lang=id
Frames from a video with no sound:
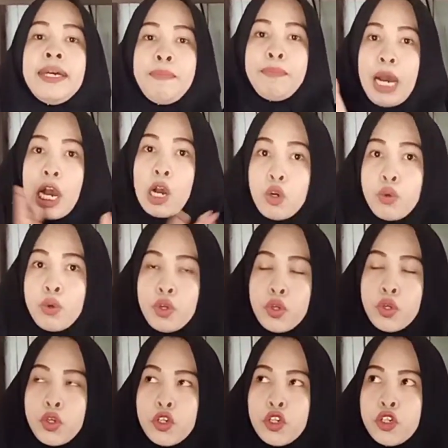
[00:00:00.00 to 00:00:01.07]
mau
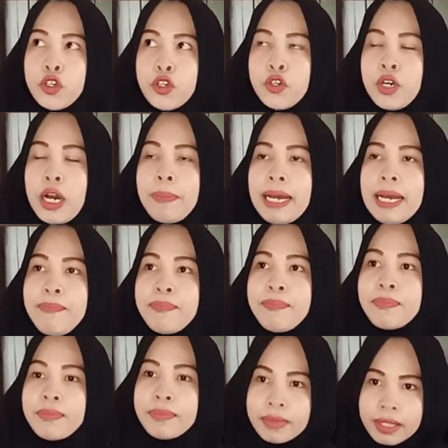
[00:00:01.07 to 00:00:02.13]
apa
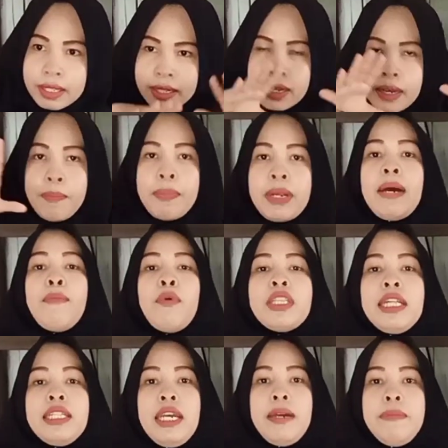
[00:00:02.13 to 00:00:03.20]

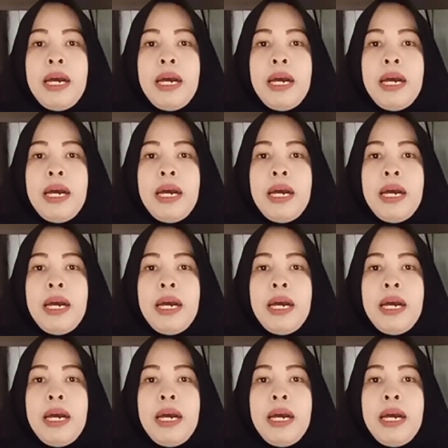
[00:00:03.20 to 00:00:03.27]
perabotannya